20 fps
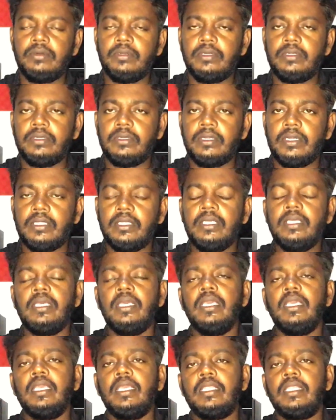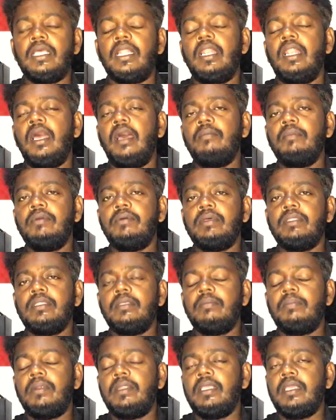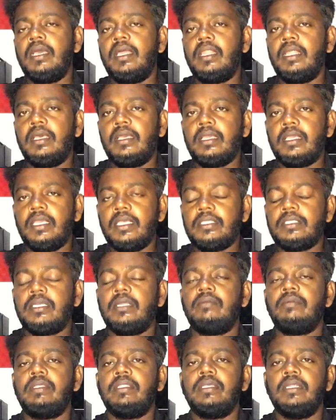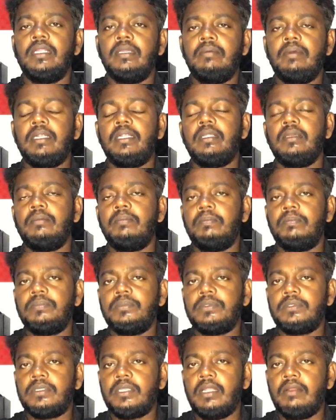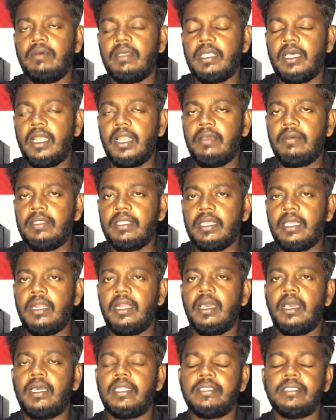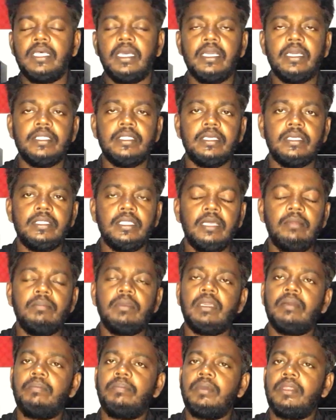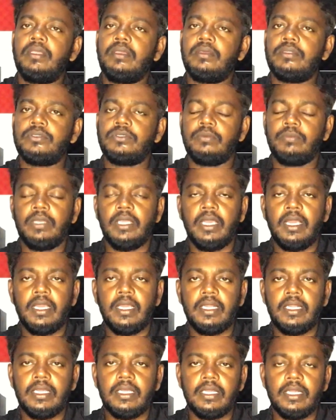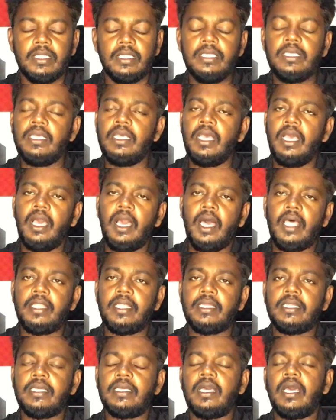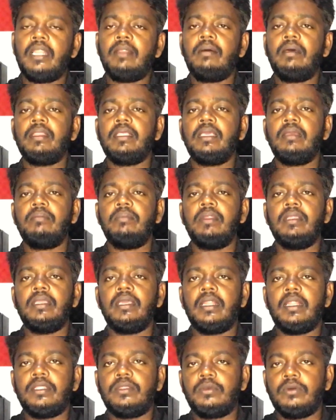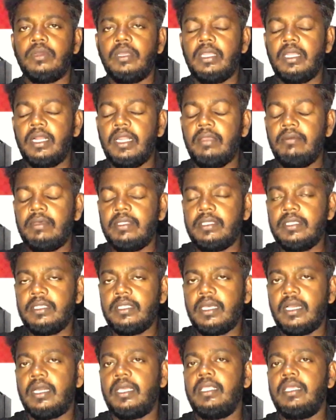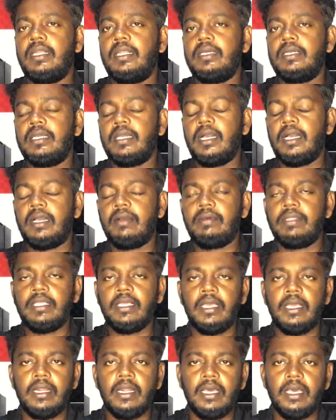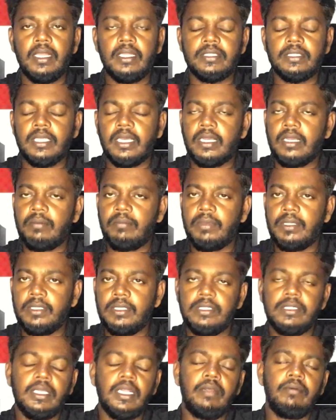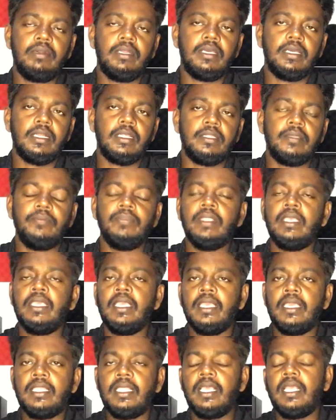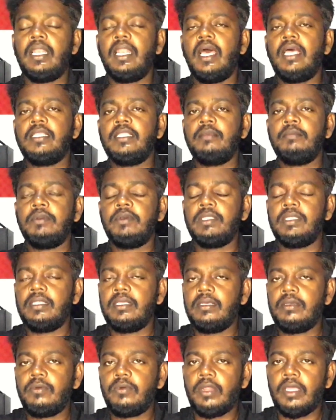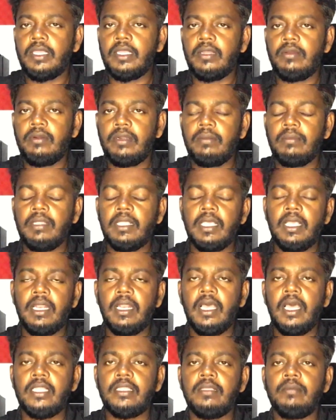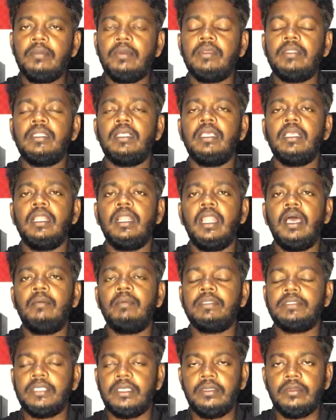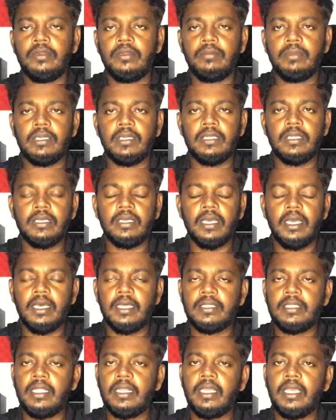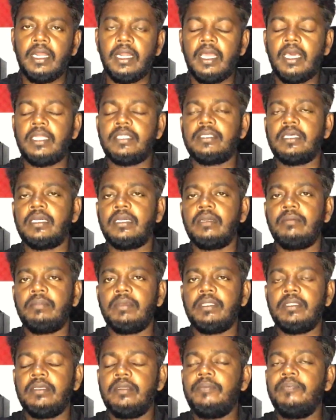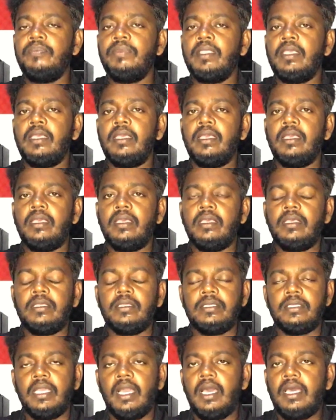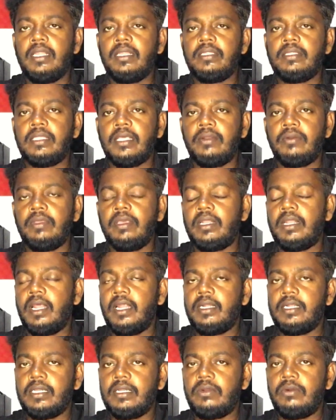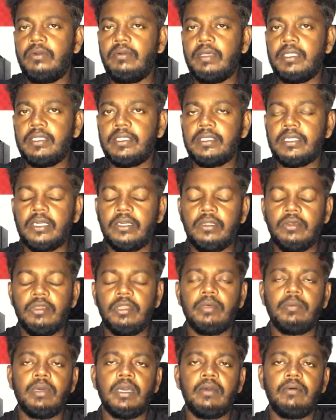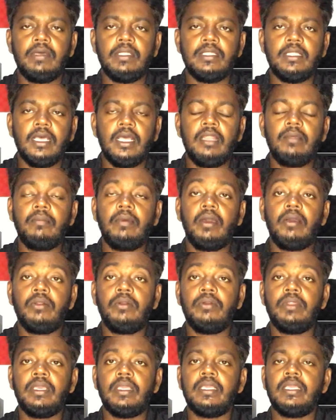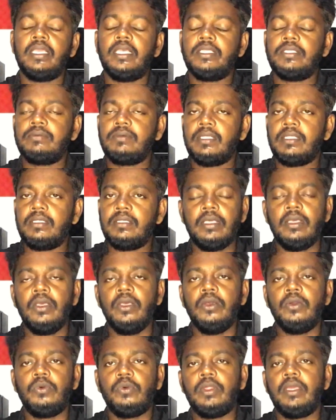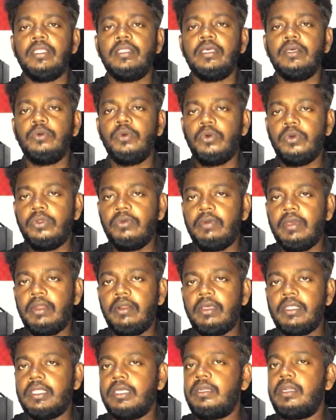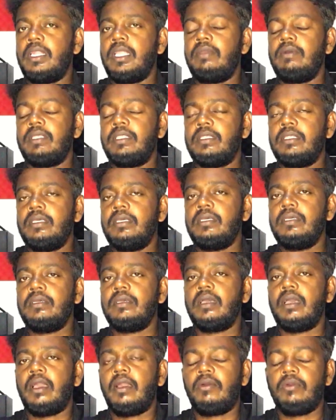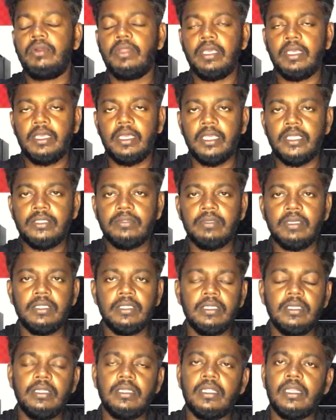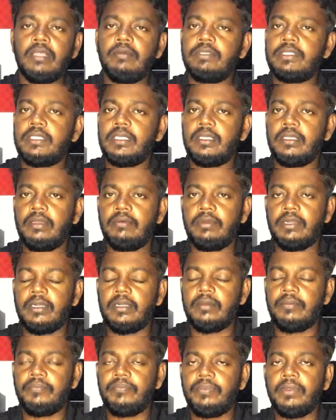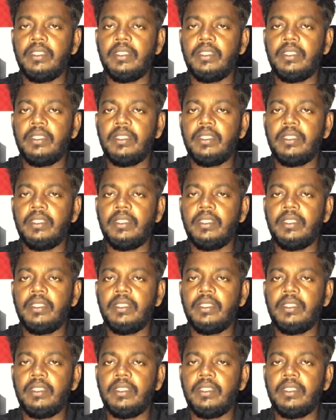கொண்டிருக்கிறது இதெல்லாமே வந்து இப்படியான கேஸ்கள் வந்து இழுபட்டு செல்வதாலே வந்து கனடா அரசாங்கத்துக்கு தான் மிகப்பெரிய சுமையாக இருக்கிறது அதற்கு காரணம் அதிகப்படியான தொகைகளை வந்து இந்த அகதிகளுக்காக வந்து கனடா அரசாங்கம் வந்து செலவிடுகிறது இது எல்லாத்தையுமே வந்து குறைக்க வேண்டும் இதை எல்லாத்தையுமே வந்து இல்லாமல் செய்யணும் என்றதுக்காகத்தான் கனடா அரசாங்கம் வந்து யார் தன்னுடைய நாட்டுக்குள் வந்து சட்டவிரமாக வந்தாலும் அவர்களுடைய கேஸ் வந்து குறைந்த ஒரு வருடத்துக்குள்ளே வந்து அவருடைய கேஸ் வந்து நிறைவு செய்ய வேண்டும்